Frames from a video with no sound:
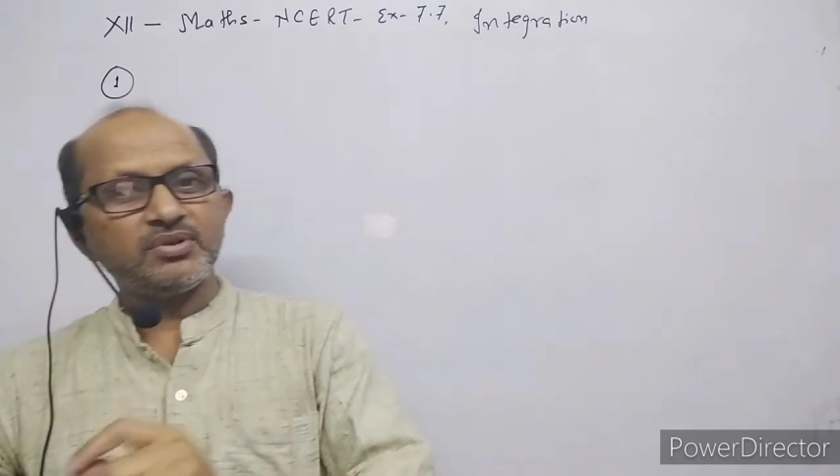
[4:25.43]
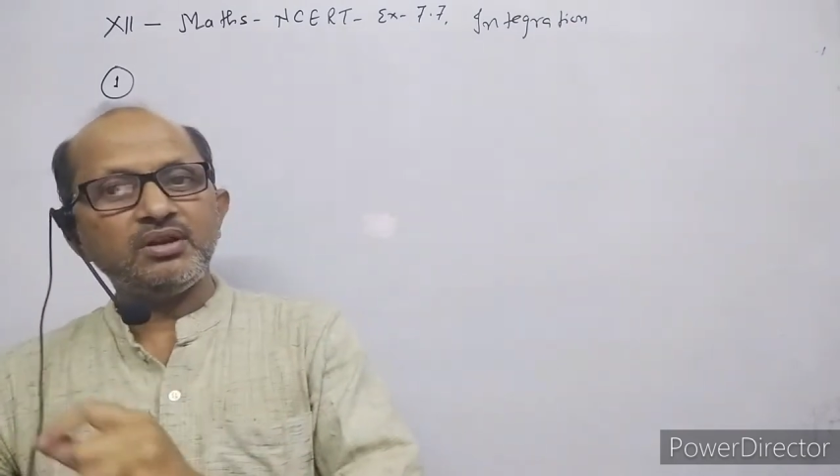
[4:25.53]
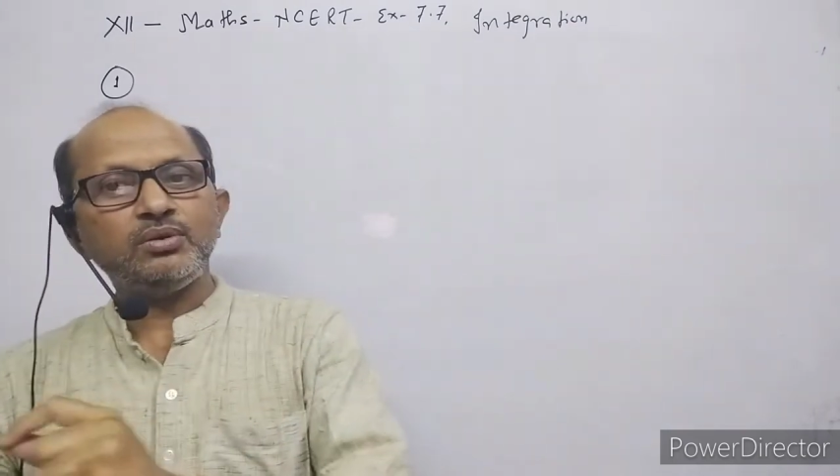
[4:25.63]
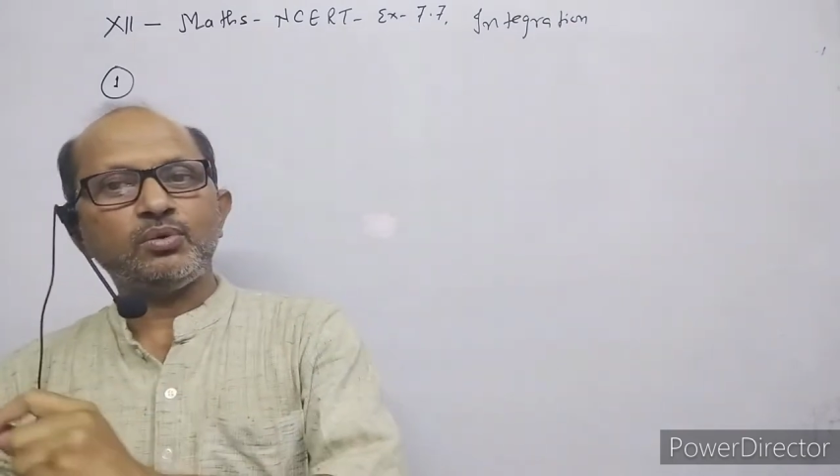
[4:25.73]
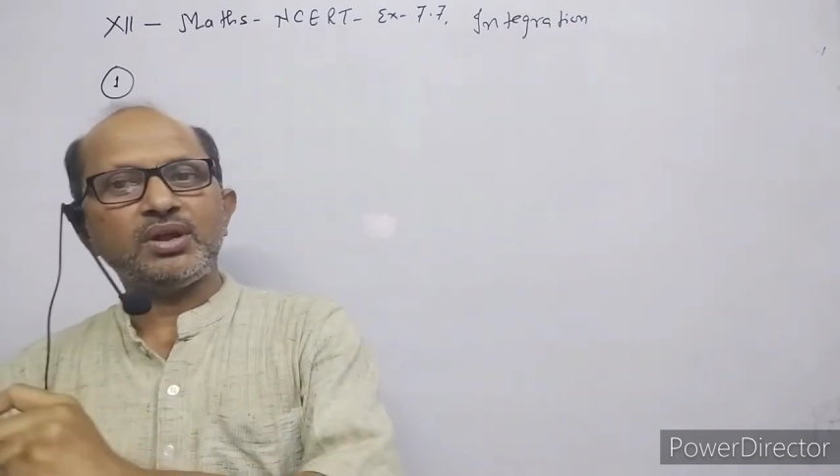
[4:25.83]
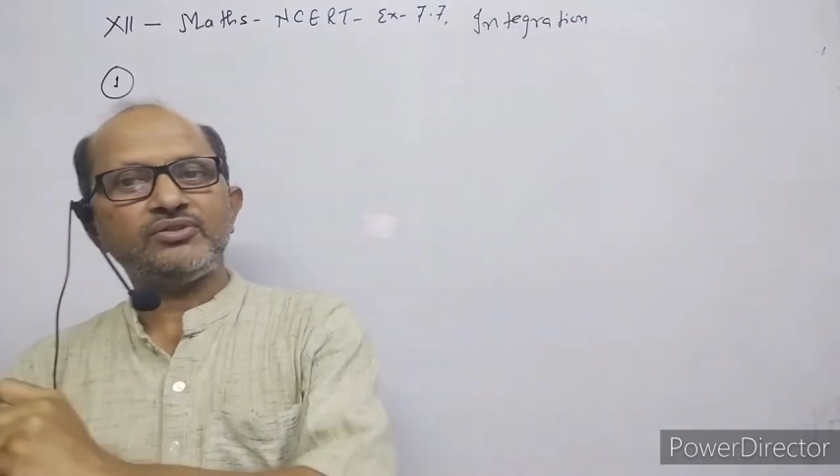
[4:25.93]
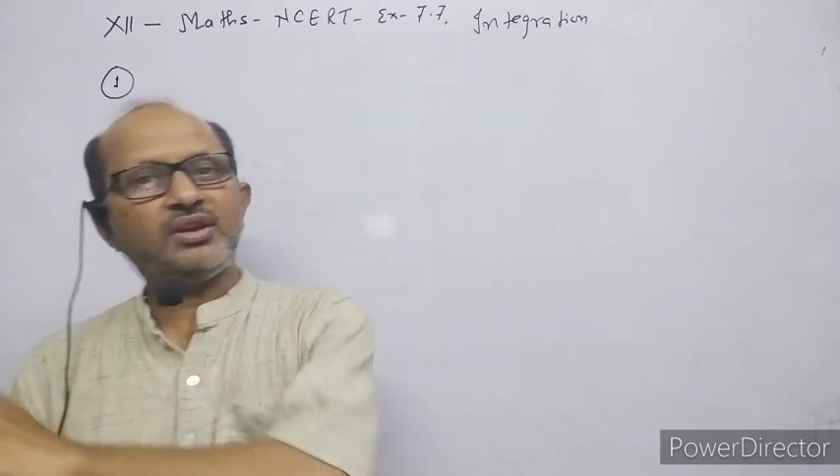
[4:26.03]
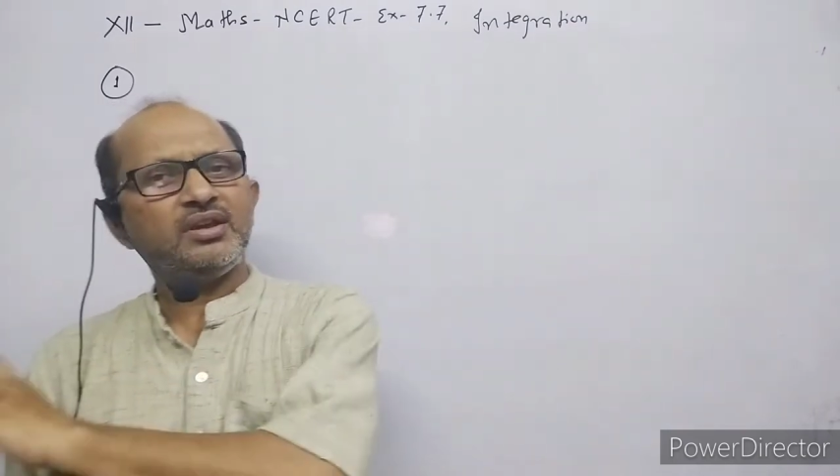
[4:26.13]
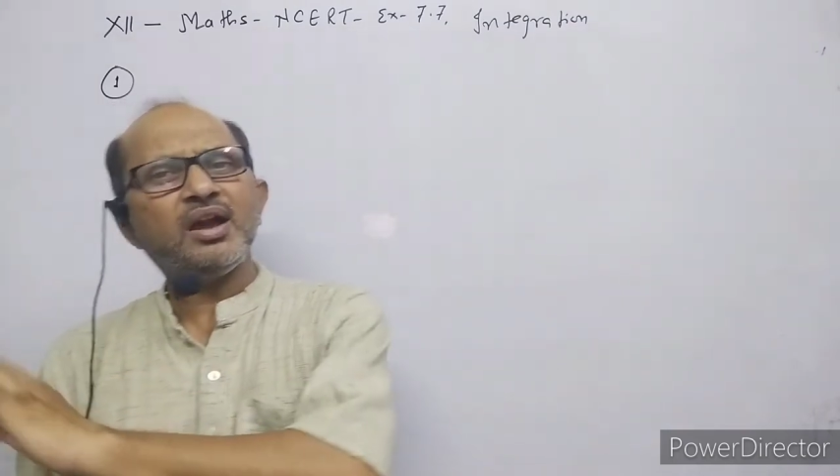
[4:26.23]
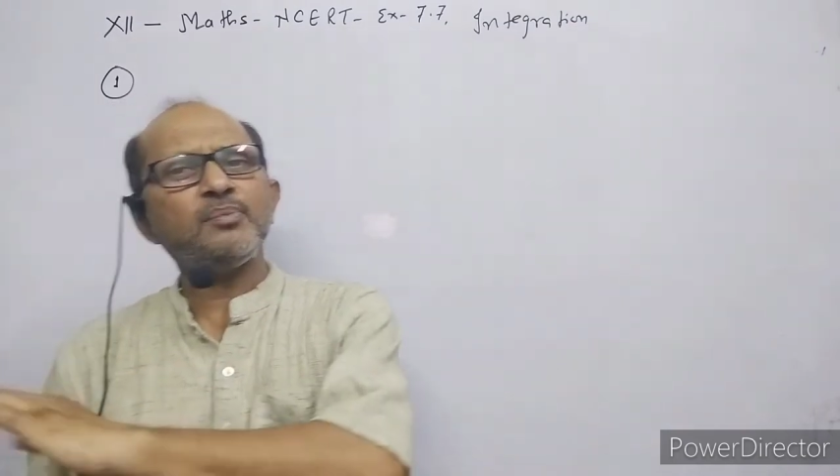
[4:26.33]
प्रेजेंट होना
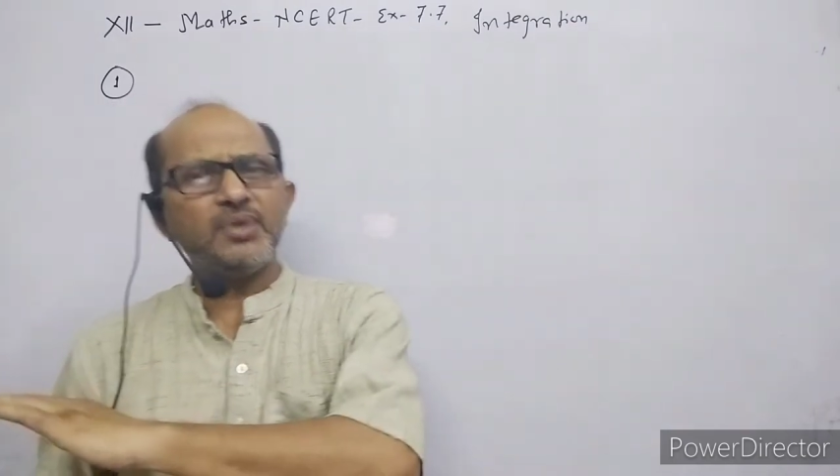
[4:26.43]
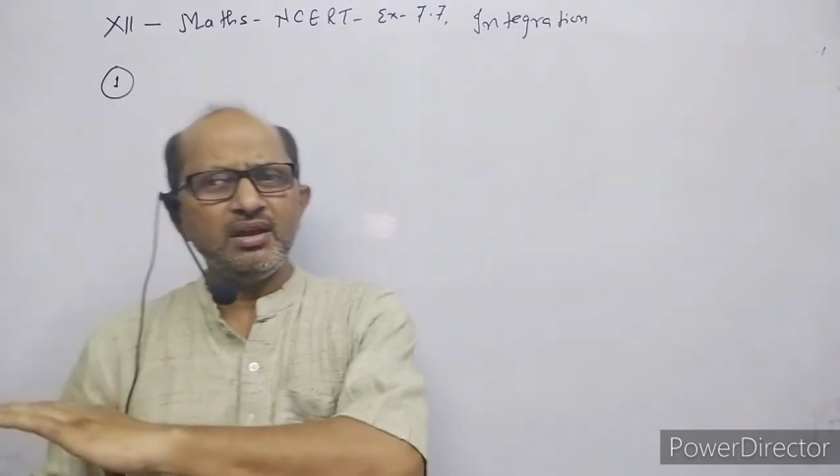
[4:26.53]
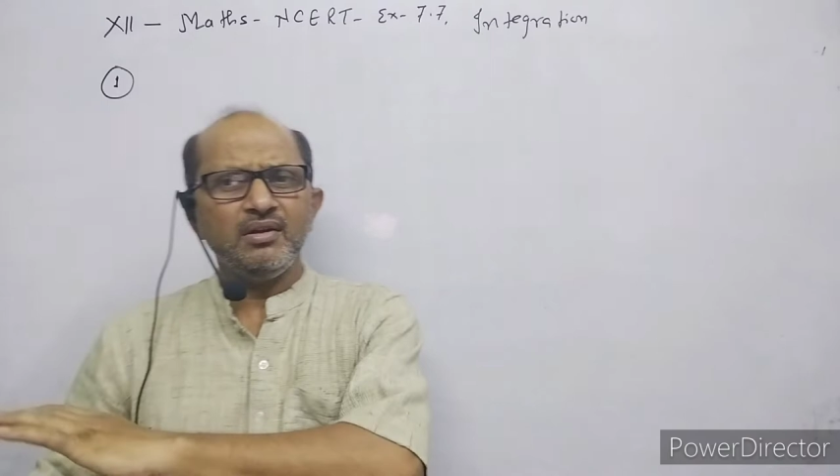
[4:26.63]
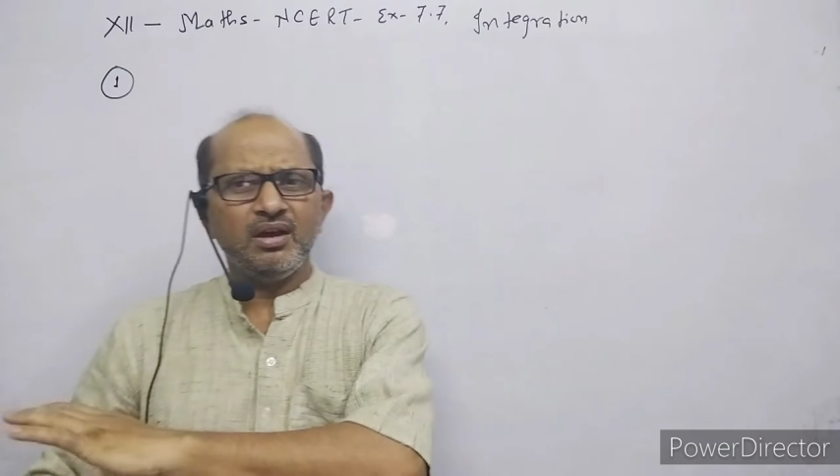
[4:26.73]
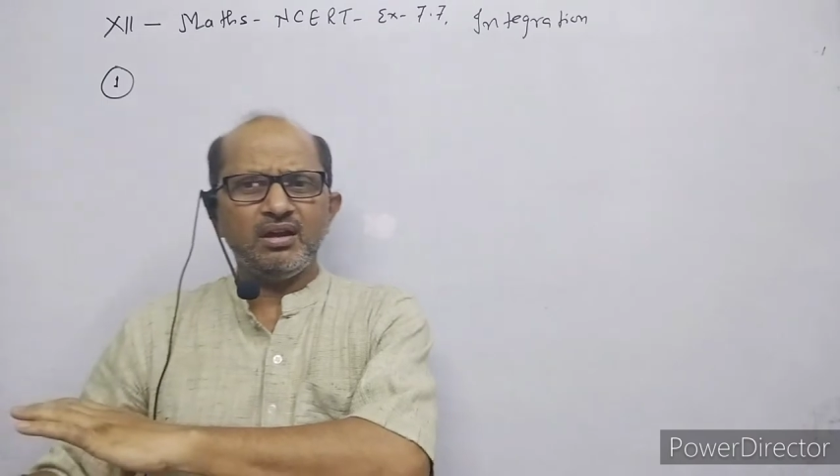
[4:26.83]
चाहिए आपने